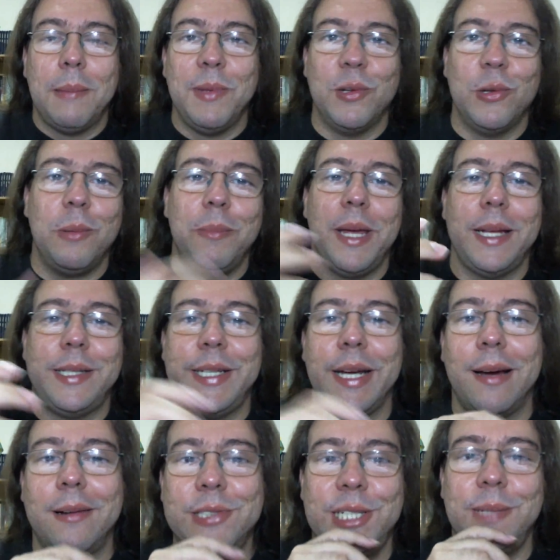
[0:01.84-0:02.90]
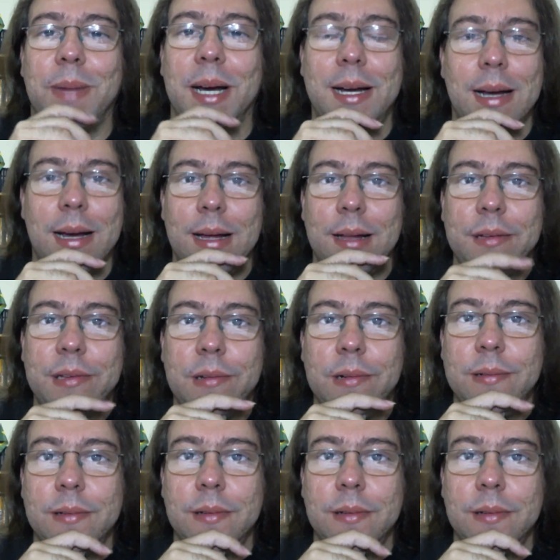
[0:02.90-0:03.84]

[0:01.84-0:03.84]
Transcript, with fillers: Meu nome é Tiago de Lima Castro,